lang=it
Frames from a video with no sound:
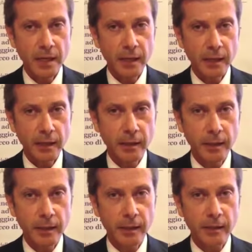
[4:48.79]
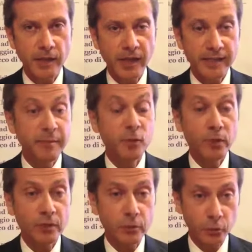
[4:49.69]
Eh, è
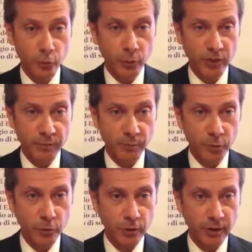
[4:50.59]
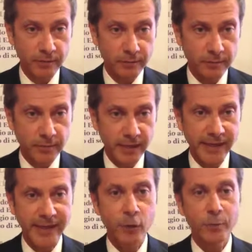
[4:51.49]
diminuito il numero dei promotori,
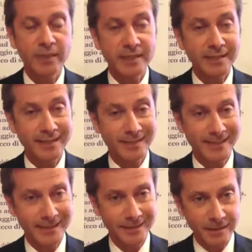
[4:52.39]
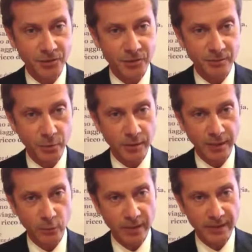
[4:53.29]
è aumentata tantissimo
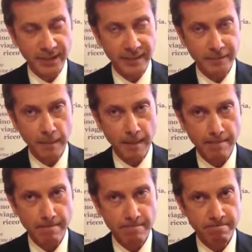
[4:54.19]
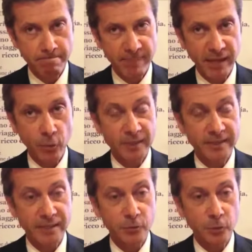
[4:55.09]
la qualità, è
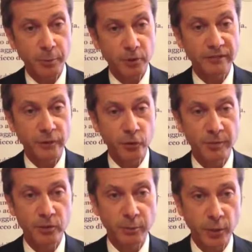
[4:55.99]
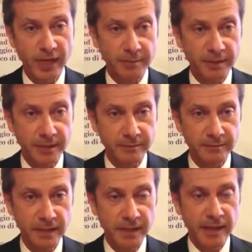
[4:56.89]
aumentato il portafoglio medio pro capite,
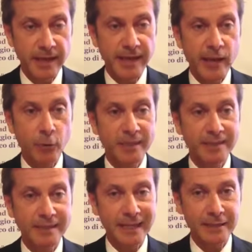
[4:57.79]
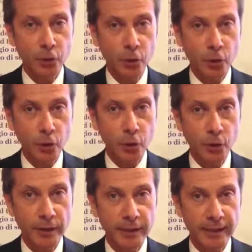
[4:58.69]
è
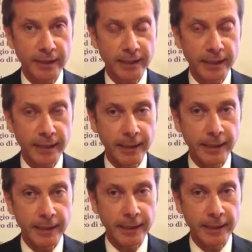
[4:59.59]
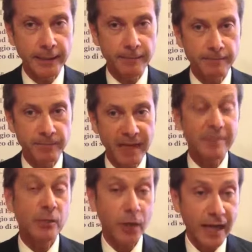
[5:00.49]
aumentato, eh, è
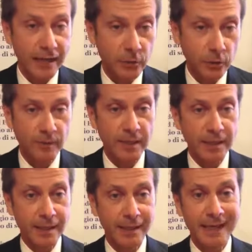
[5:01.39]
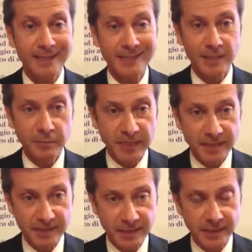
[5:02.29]
migliorato l'asset
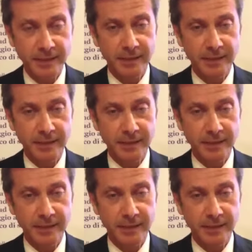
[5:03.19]
mix